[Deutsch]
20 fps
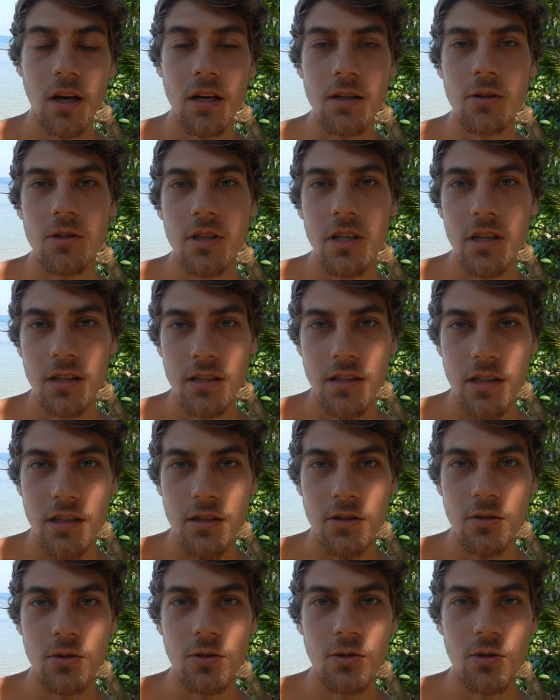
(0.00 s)
Arnold Ehret
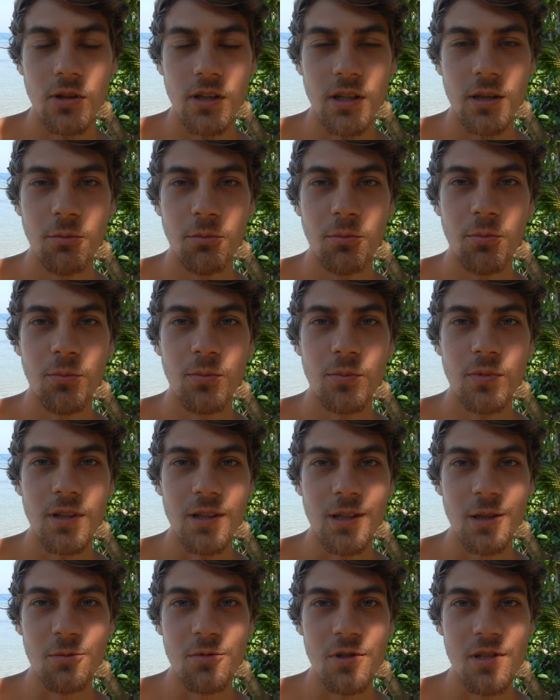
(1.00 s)
hat auch noch eben,
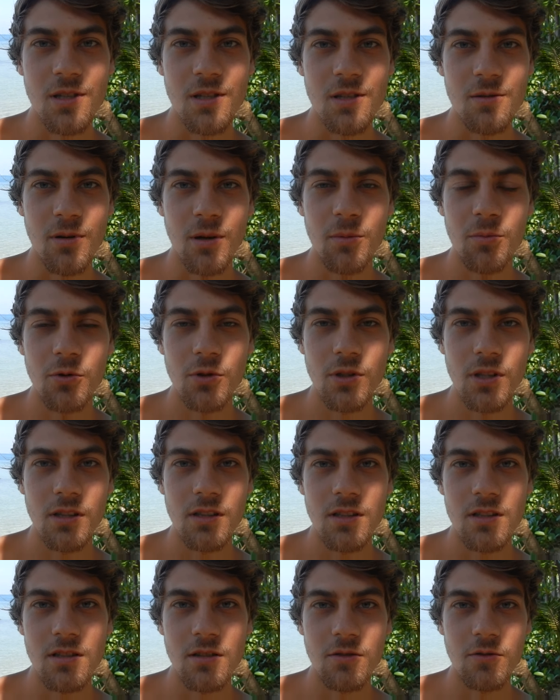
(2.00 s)
da gibt es die zwei
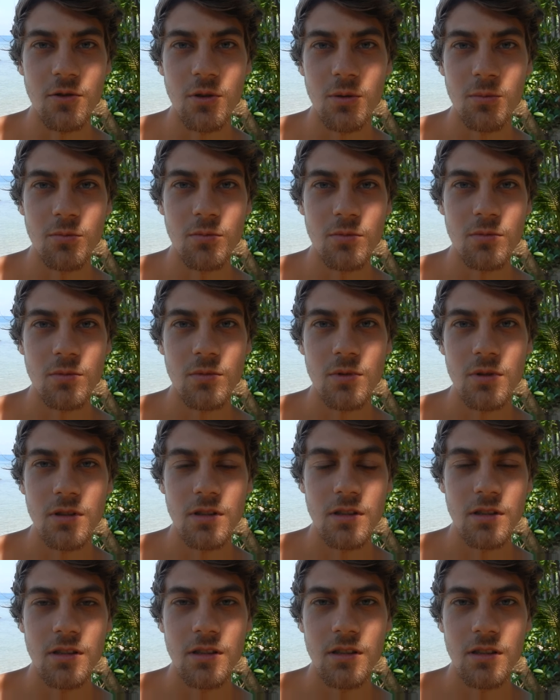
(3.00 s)
Bücher, die sind vom
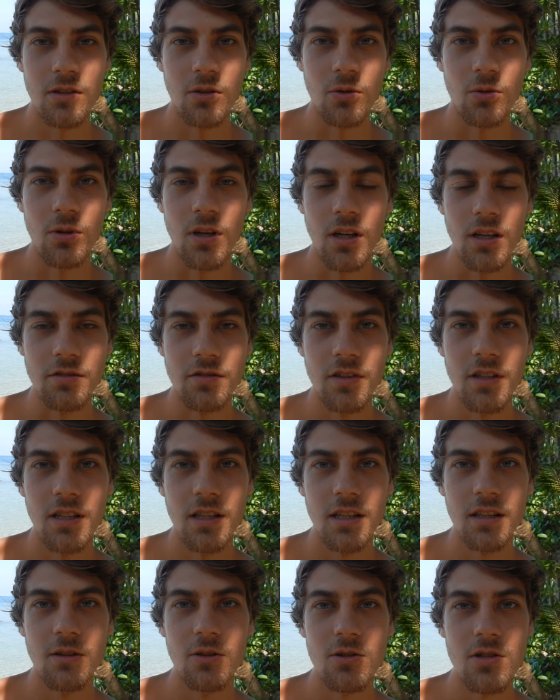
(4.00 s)
äh, Hohag
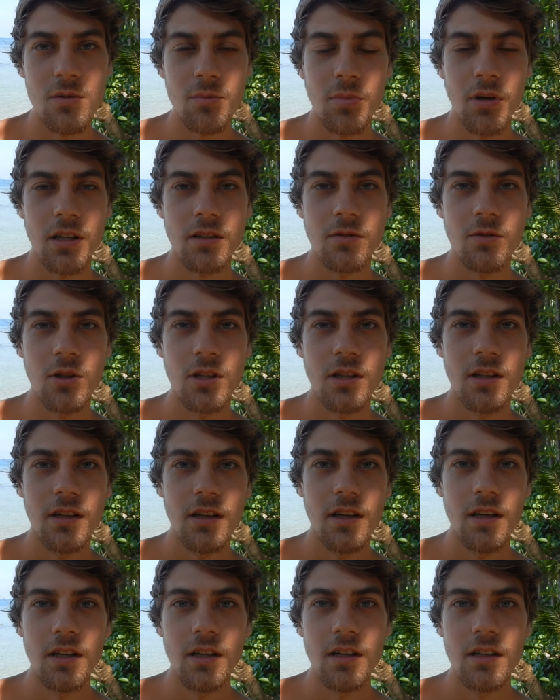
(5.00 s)
Verlag rausgebracht worden,
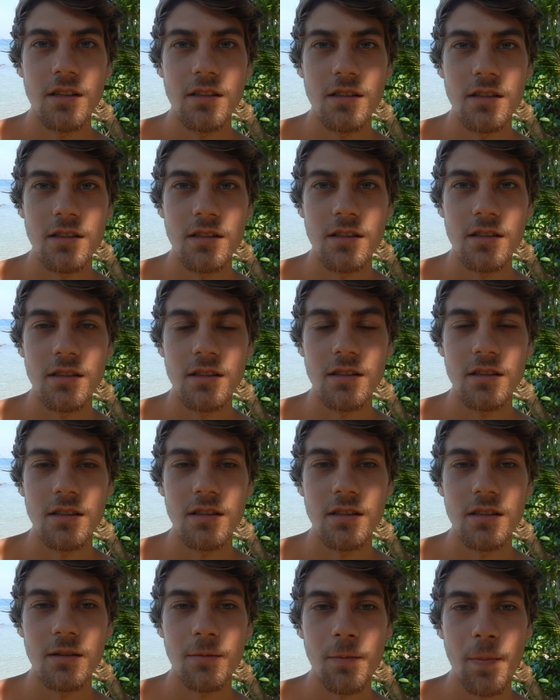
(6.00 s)

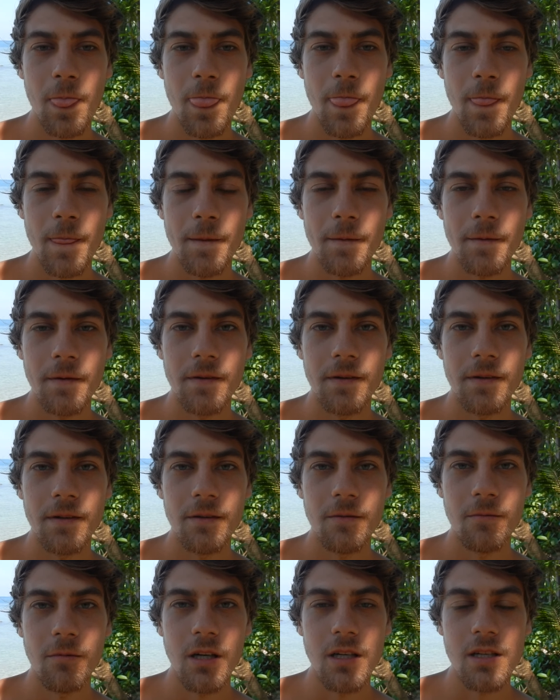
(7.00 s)
die
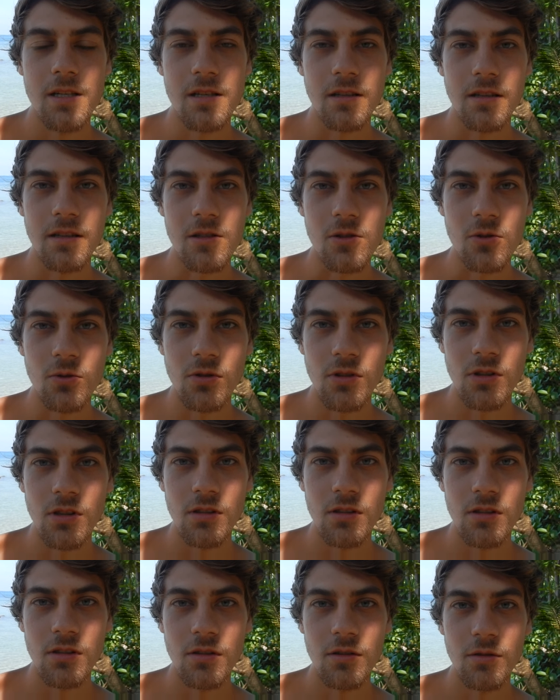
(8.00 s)
ähm, heißen
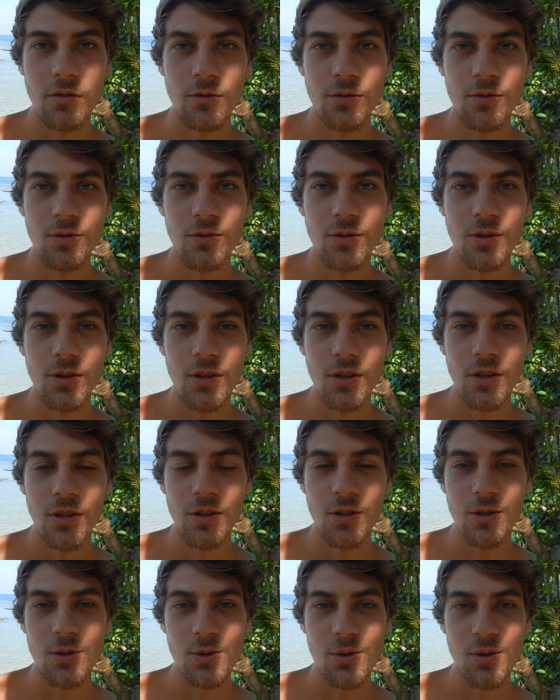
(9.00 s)
Gesunde,
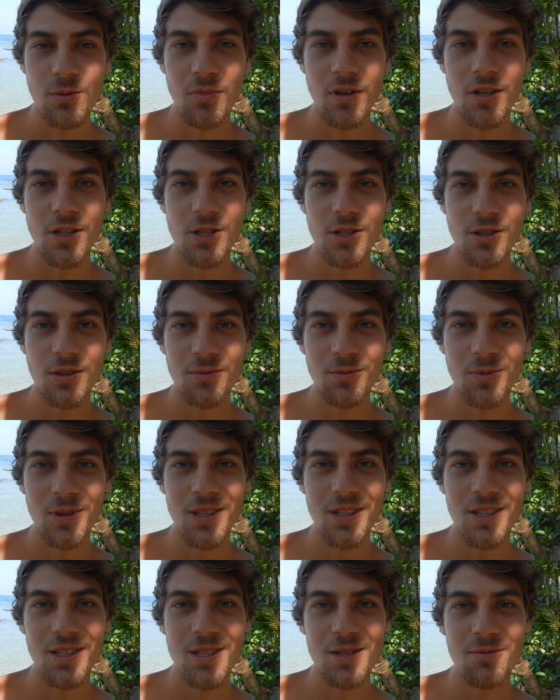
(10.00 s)
Gesunde Menschen,
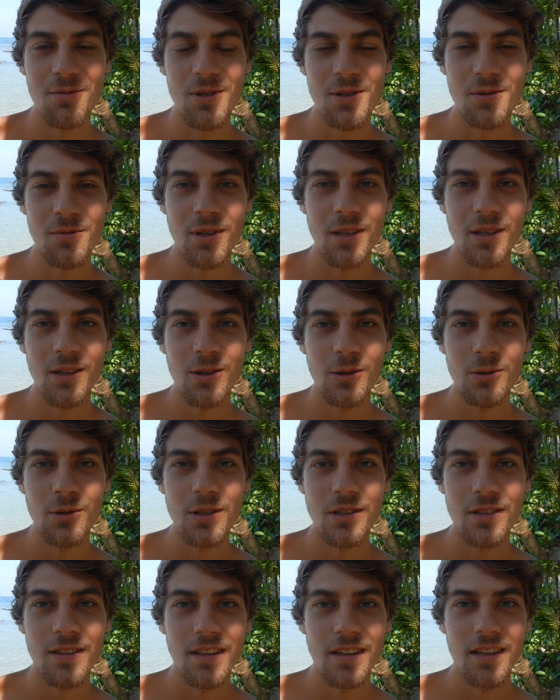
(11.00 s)
Band 1, Band 2, glaube
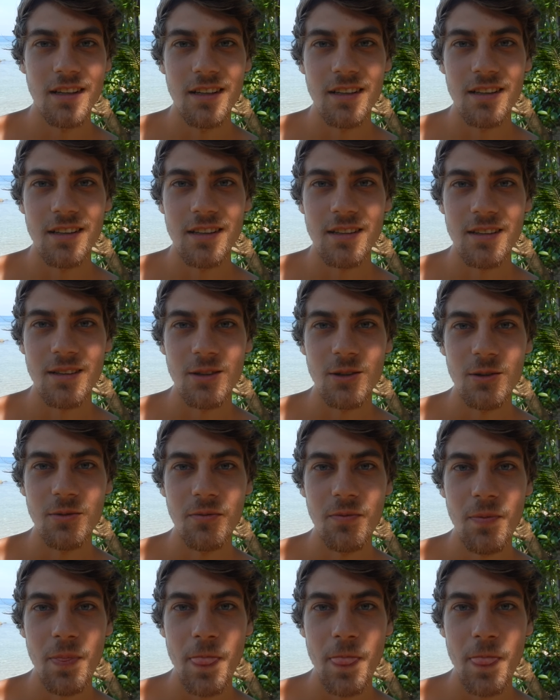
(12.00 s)
ich. Genau.